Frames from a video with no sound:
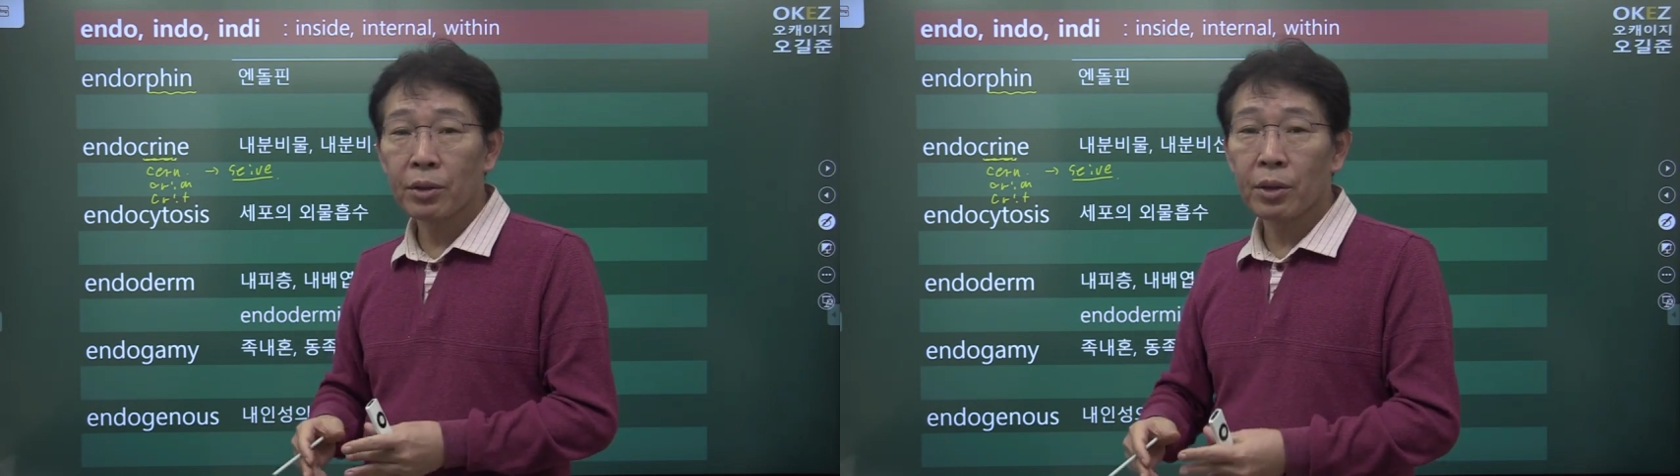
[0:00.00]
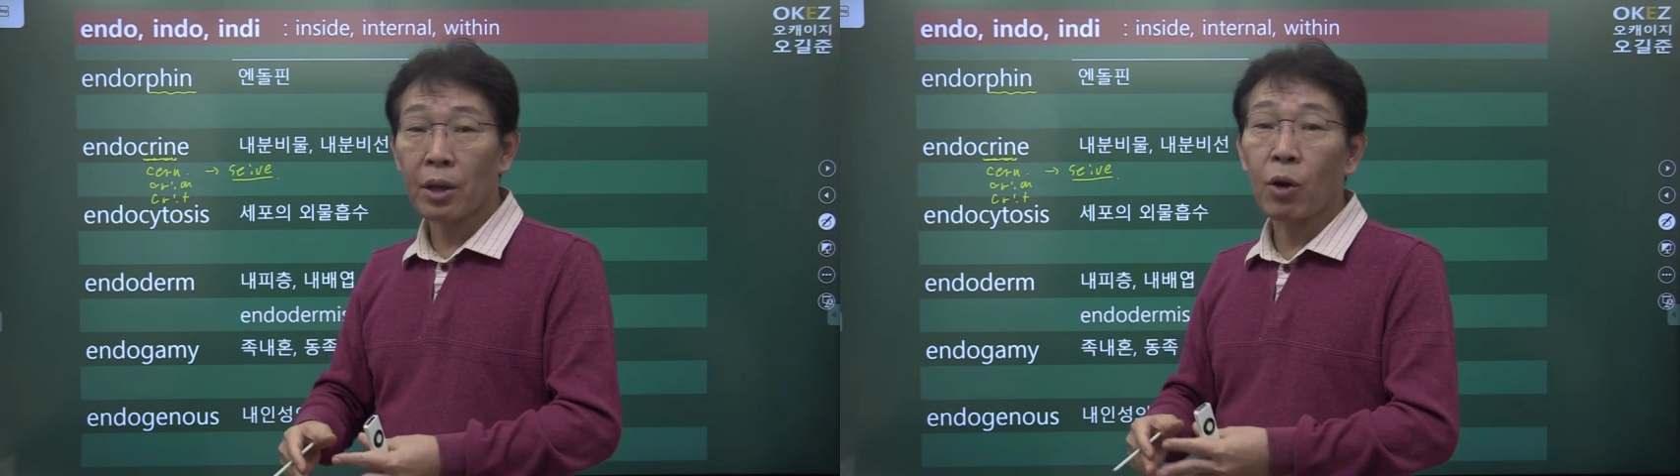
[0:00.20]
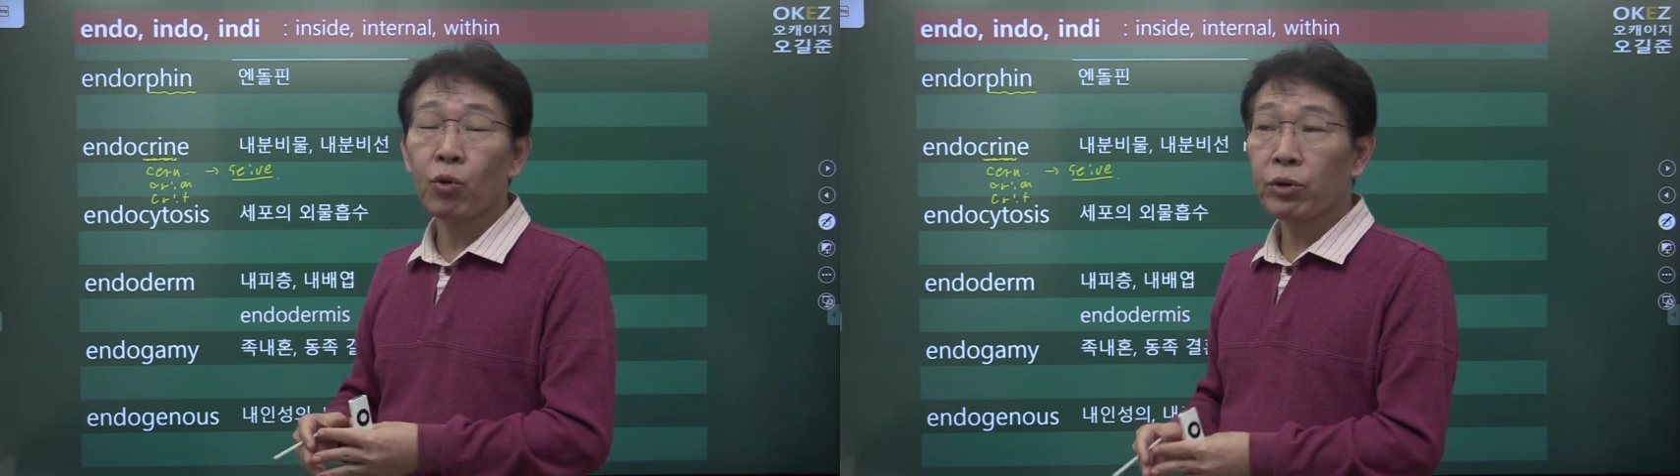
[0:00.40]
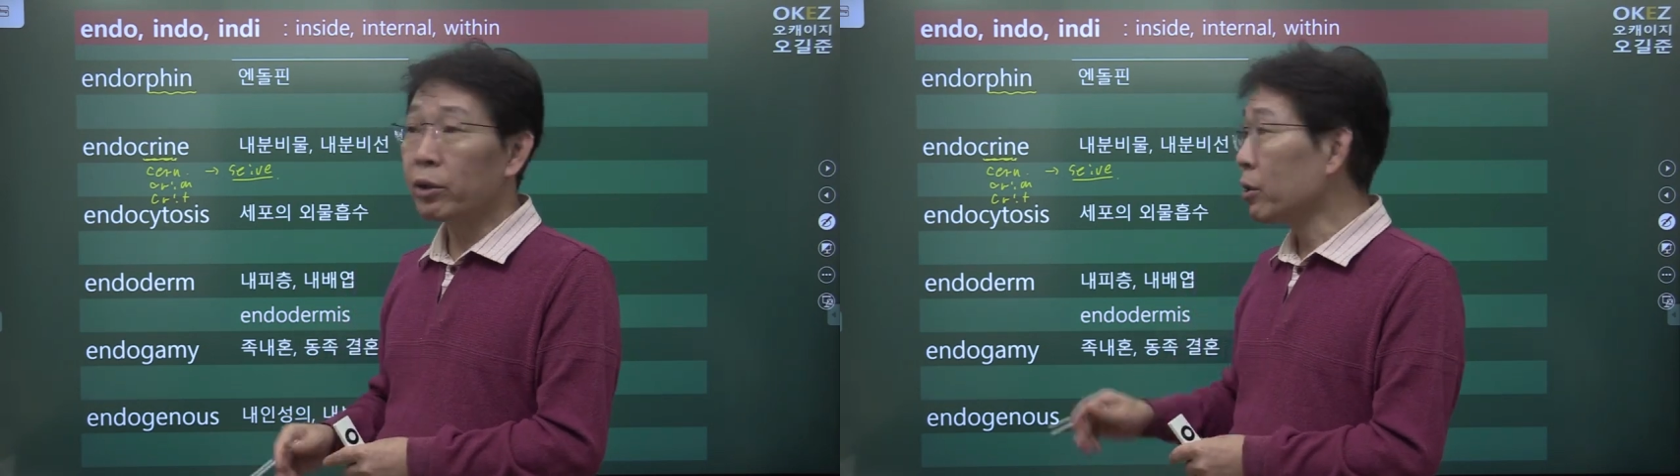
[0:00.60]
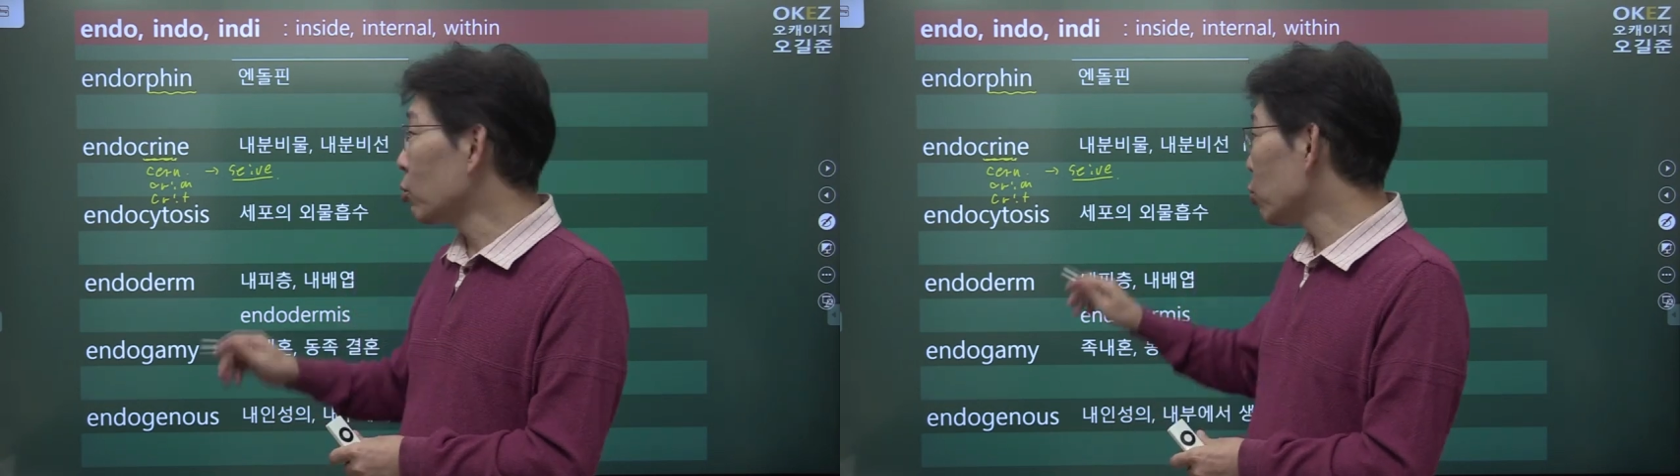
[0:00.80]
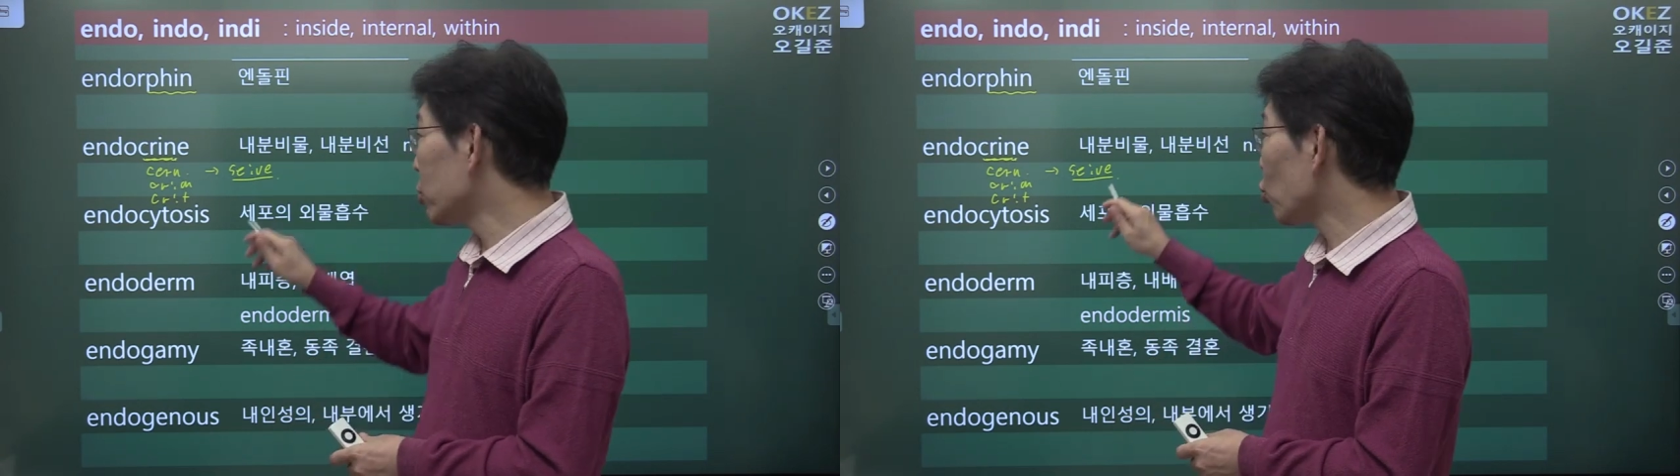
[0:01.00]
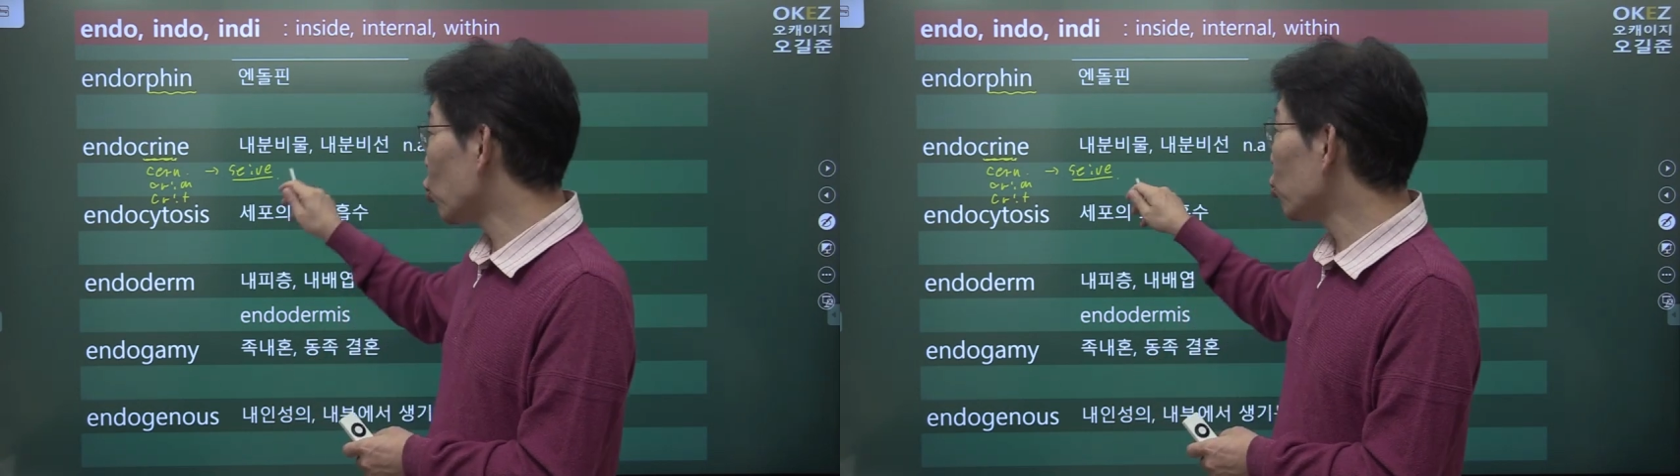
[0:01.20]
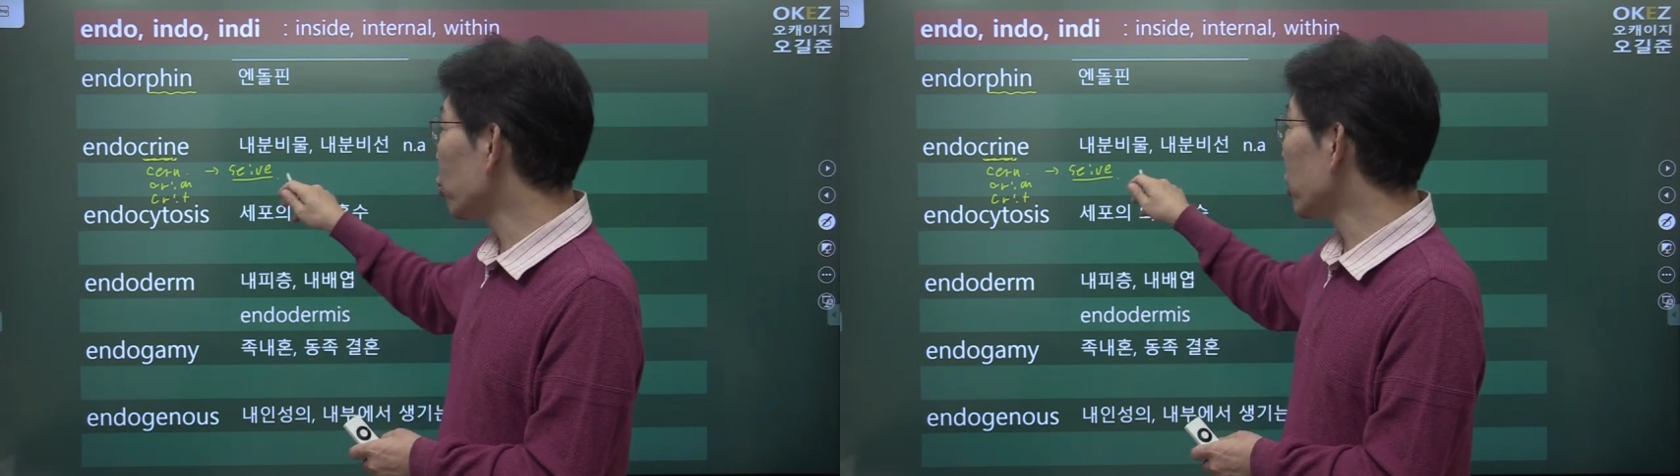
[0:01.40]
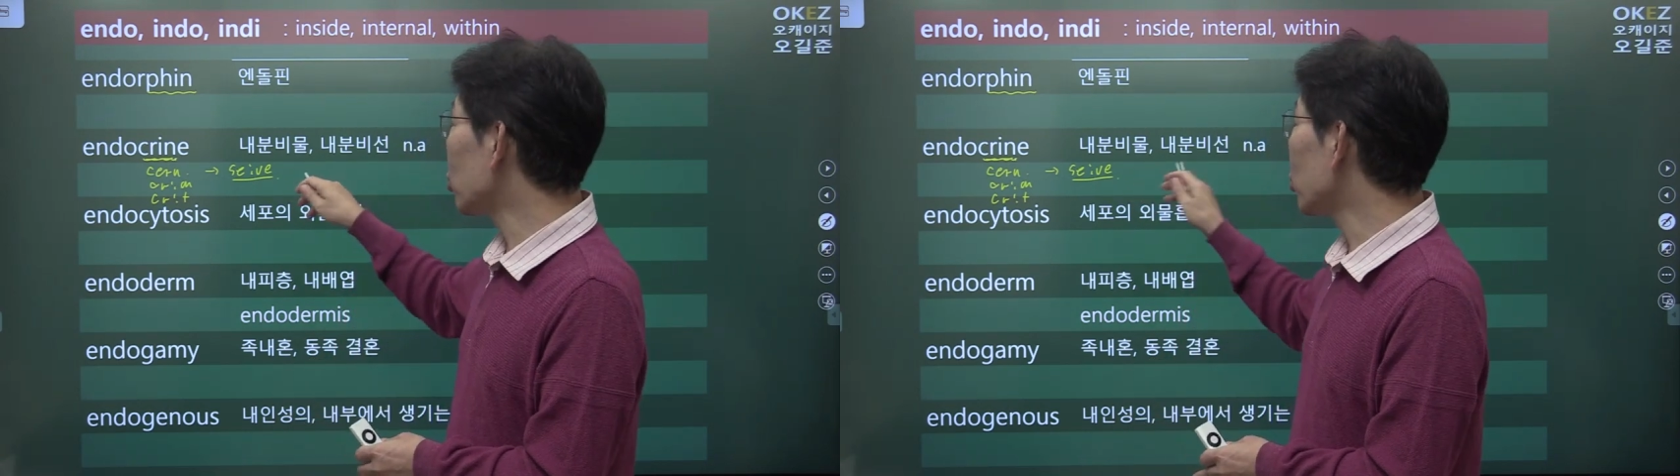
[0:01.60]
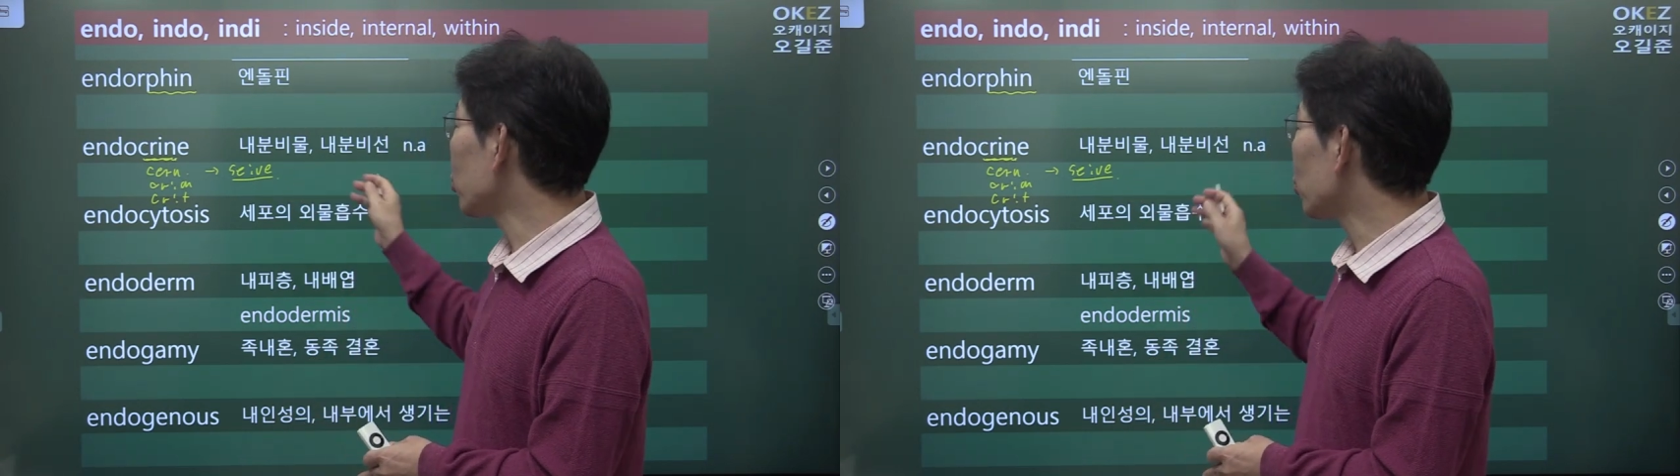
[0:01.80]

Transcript: 이제 나오는 이것도 이제 호르몬 계통